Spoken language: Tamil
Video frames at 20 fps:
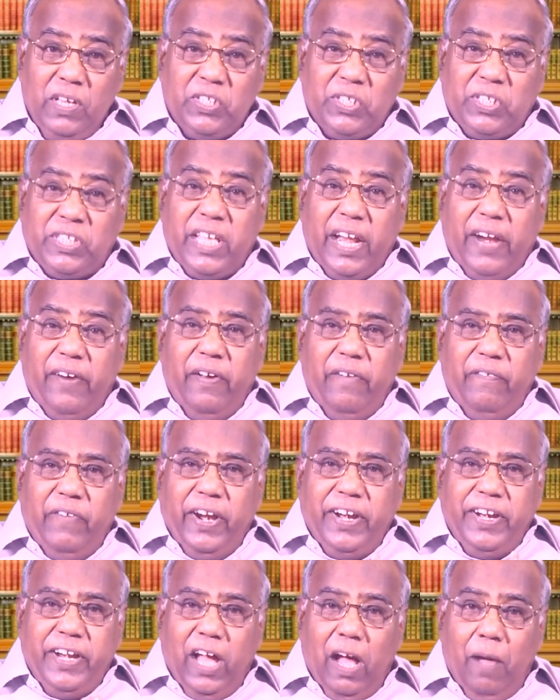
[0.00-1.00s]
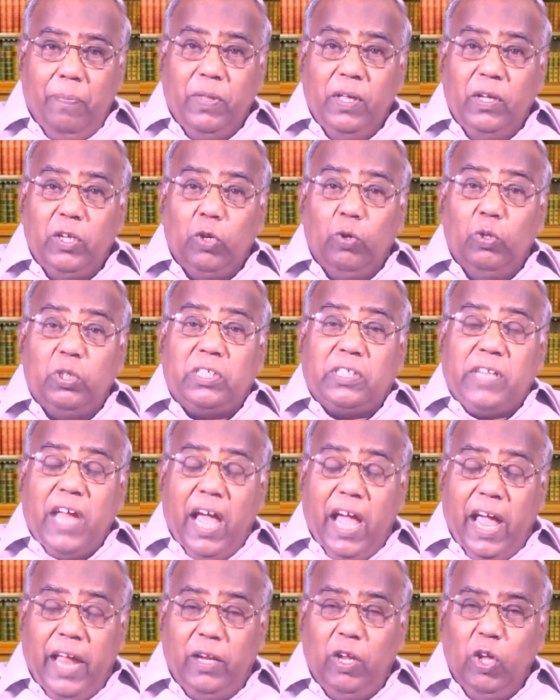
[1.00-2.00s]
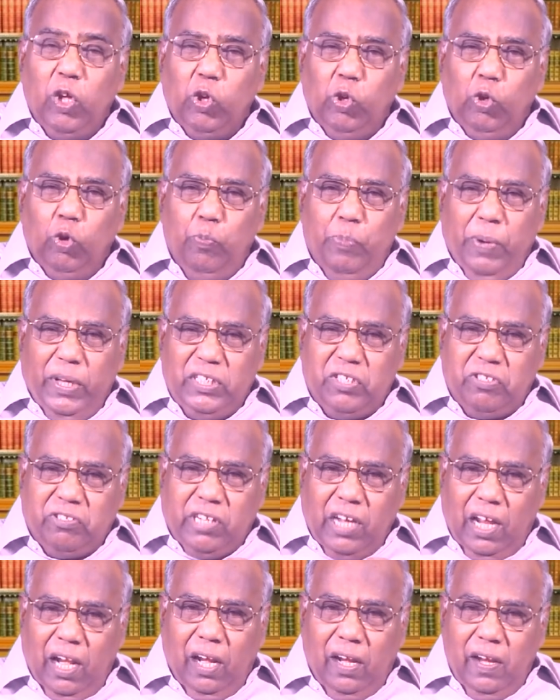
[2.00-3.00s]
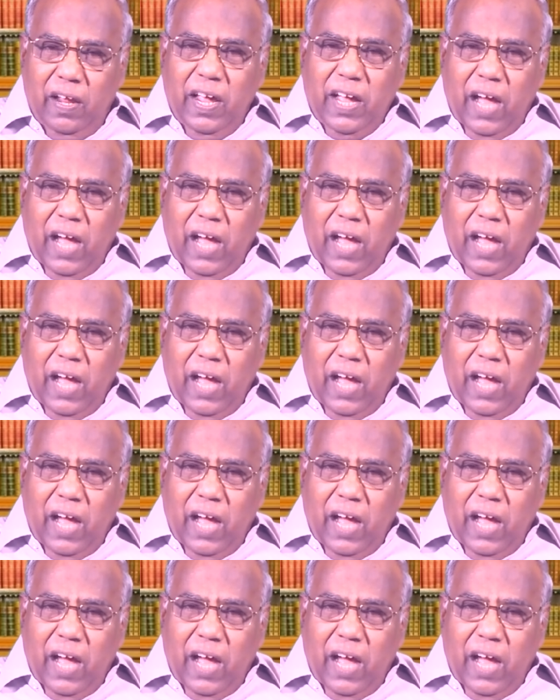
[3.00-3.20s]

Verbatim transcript: சிதறிட வேண்டாம் யூ ஸ்டாண்ட் யூ பி ஸ்டில்